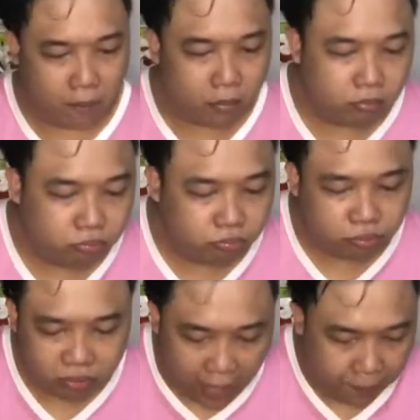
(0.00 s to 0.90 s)
um,
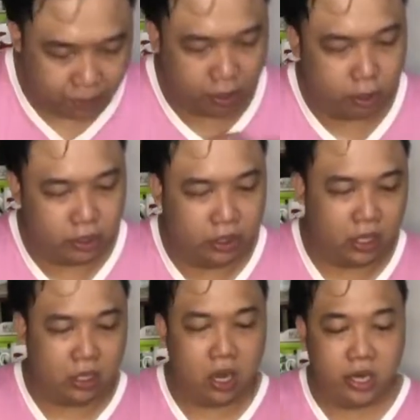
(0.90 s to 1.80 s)
dapat meron
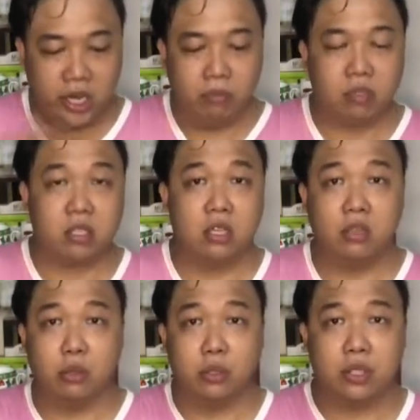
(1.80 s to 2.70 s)
din talagang names
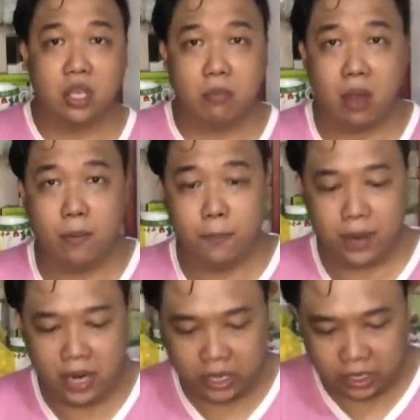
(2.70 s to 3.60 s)
dito sa iba
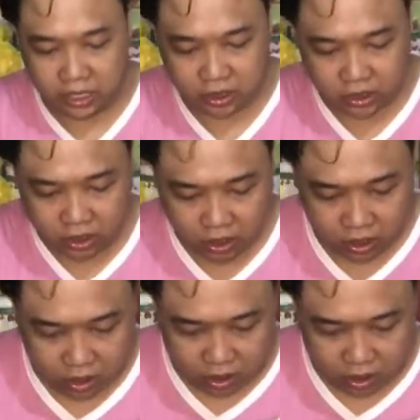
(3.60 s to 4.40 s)
pa para at least